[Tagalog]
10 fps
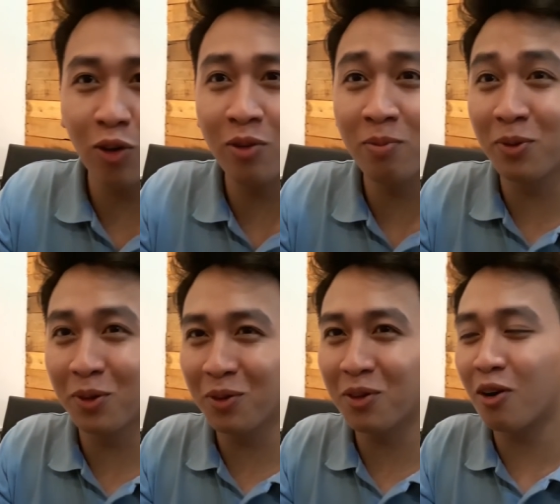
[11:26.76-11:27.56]
cold,
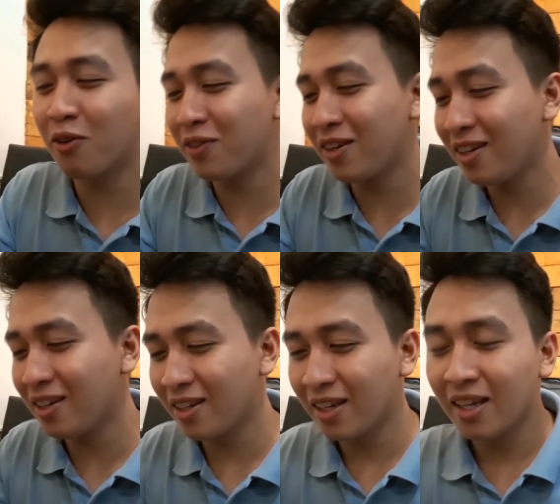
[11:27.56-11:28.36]
cold brew coffee.
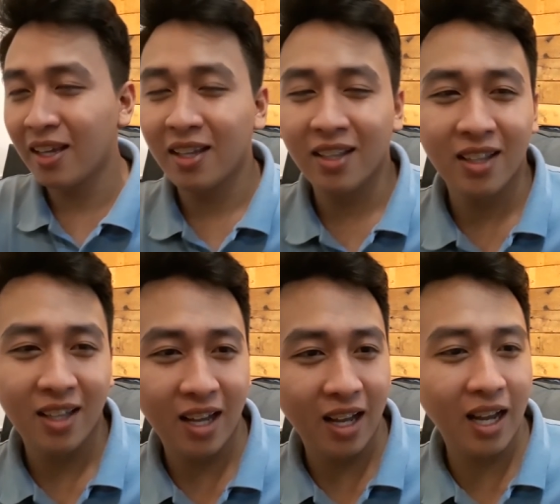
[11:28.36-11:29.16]
Your cold
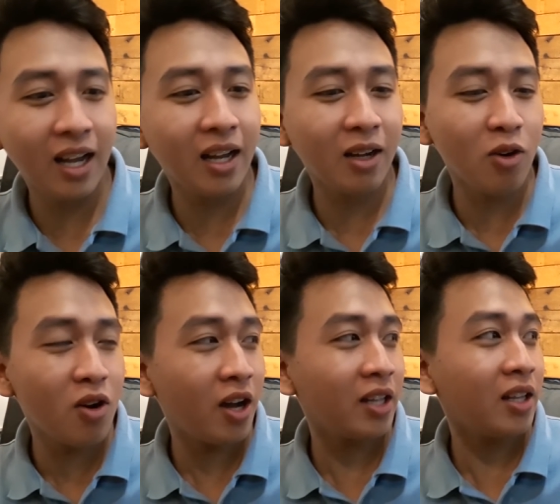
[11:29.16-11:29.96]
ah, brew. Ah, ah,
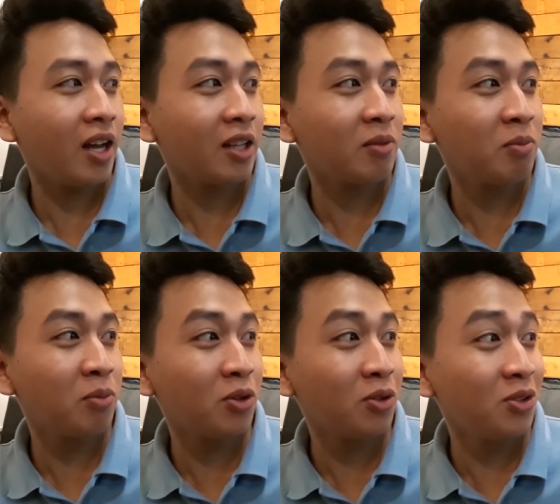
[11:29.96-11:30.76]
kung hot hot
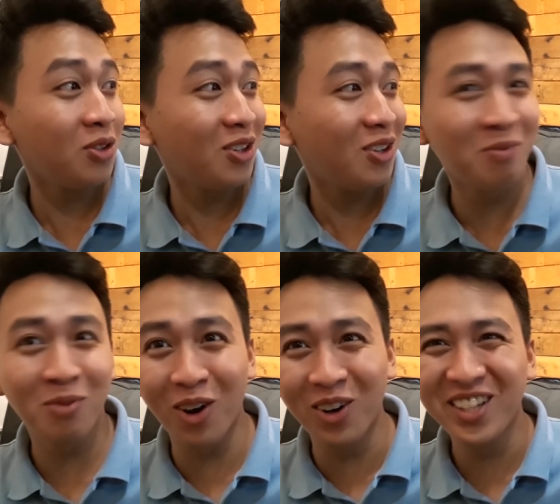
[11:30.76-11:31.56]
brewed.
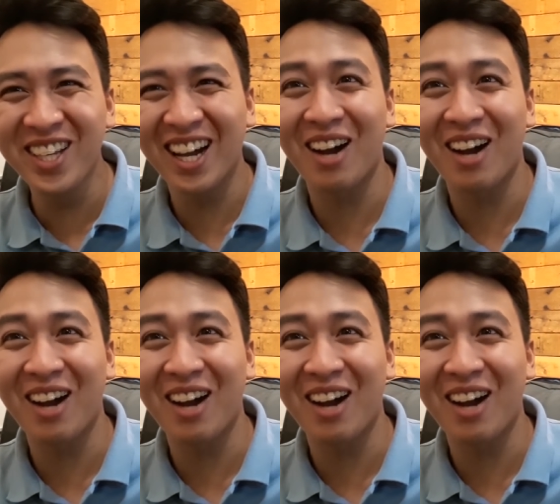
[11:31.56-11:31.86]
Brewed